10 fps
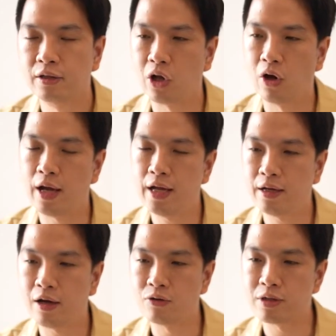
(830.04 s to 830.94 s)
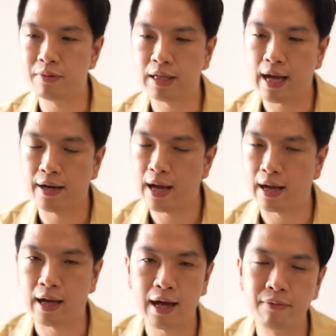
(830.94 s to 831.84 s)
ต่อให้เขาจะมีการหั
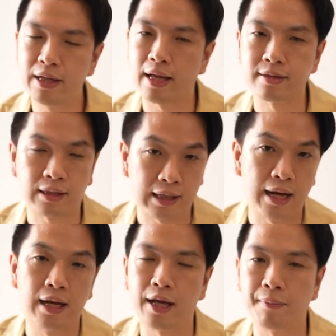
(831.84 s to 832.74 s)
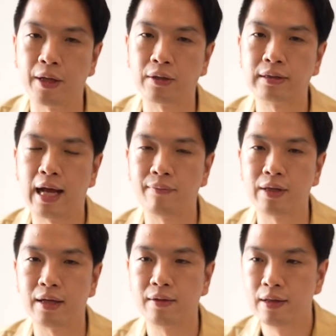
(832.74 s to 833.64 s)
กค่าบริหารจัดการอะไรไปก็ตาม
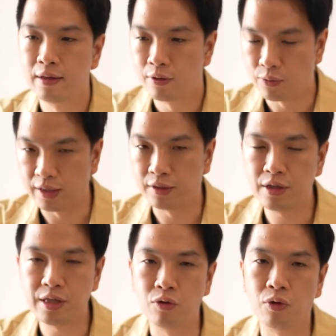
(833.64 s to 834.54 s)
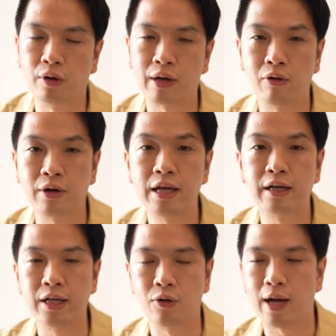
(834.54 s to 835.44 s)
เนี่ย renter yield ของเราก็ยัง
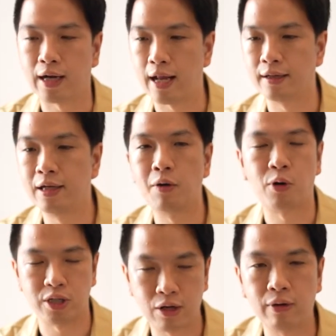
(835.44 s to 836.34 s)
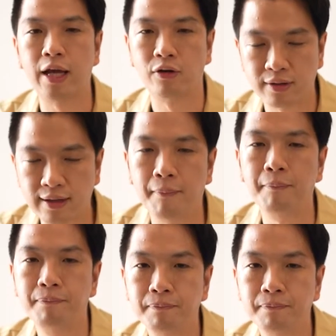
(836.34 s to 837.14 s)
ดีกว่าการที่เราปล่อยเช่าเองด้วยซ้ำ